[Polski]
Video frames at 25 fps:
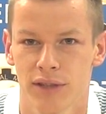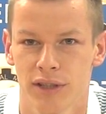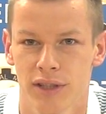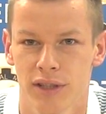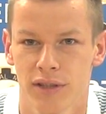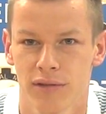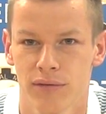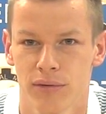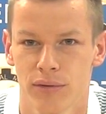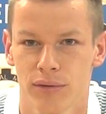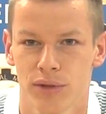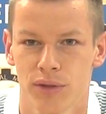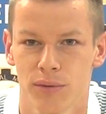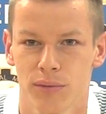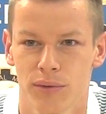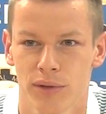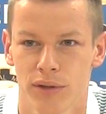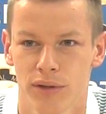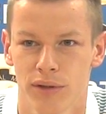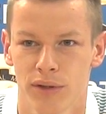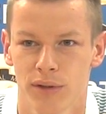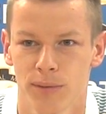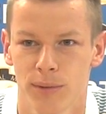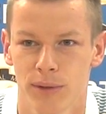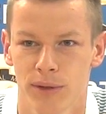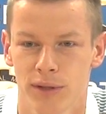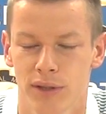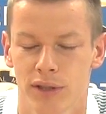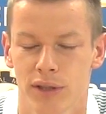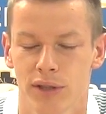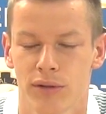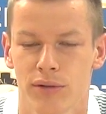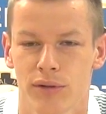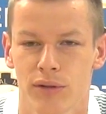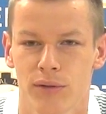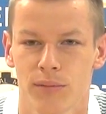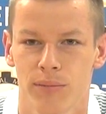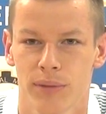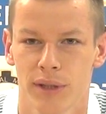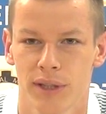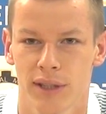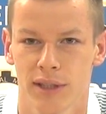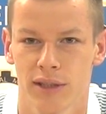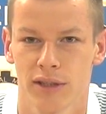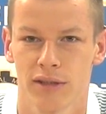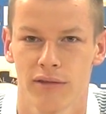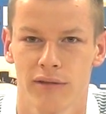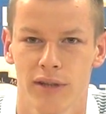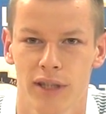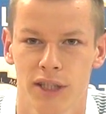że wrócimy do dyspozycji, którą
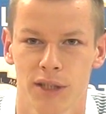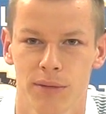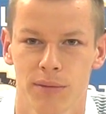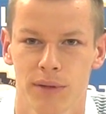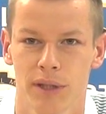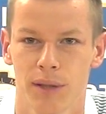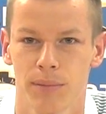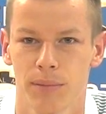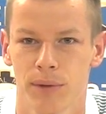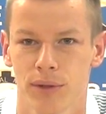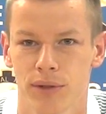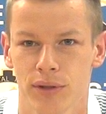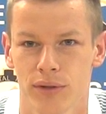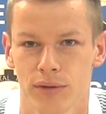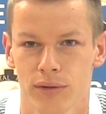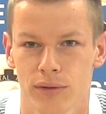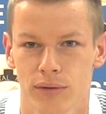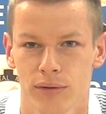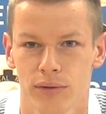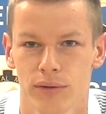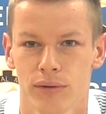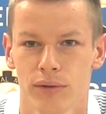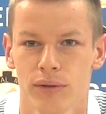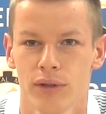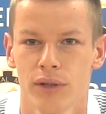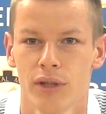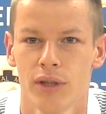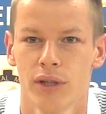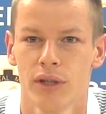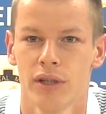prezentowaliśmy na początku